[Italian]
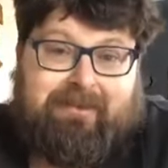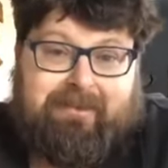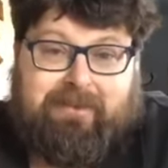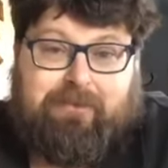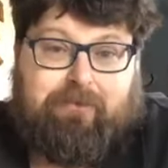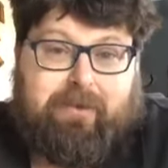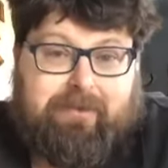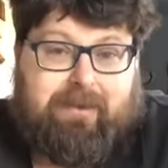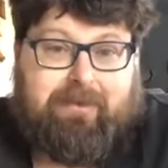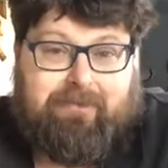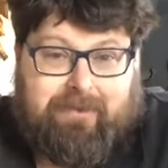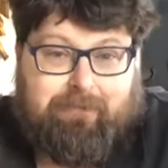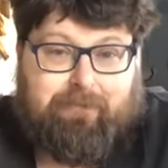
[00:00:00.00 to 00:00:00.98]
Io che
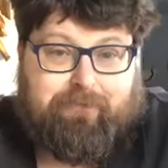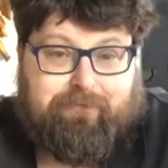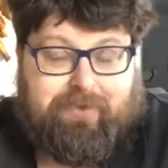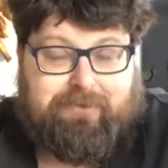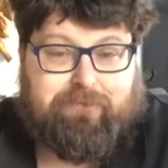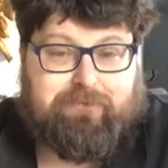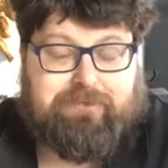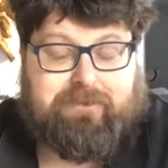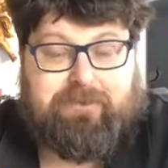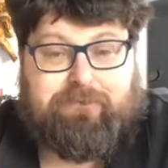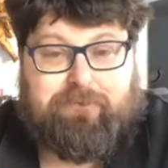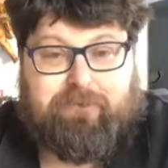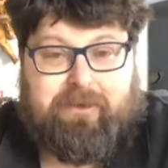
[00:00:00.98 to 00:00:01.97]
nella vita poi ho fatto lo
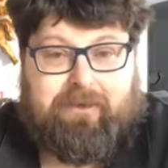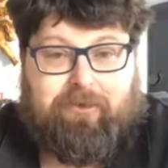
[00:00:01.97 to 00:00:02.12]
scrittore,